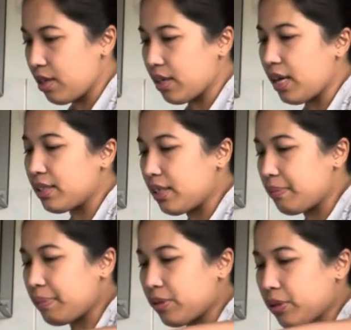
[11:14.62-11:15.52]
karne
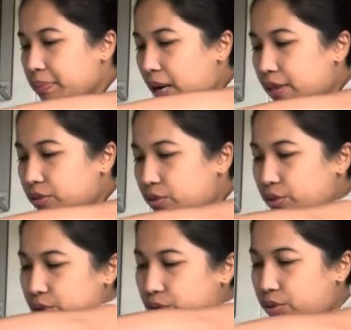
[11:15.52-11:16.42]
pero ipaano ko
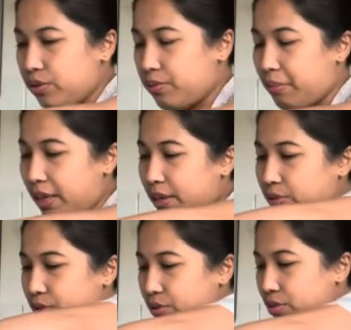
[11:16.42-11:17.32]
yung
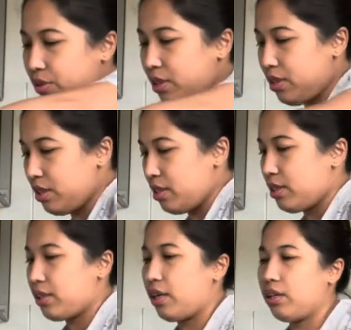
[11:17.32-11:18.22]
mayroong
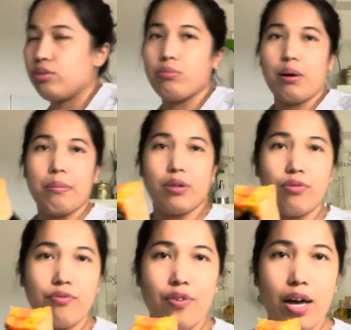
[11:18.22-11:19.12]
ganito ba, mayroong
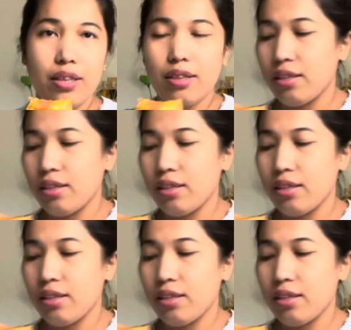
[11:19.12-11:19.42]
fat.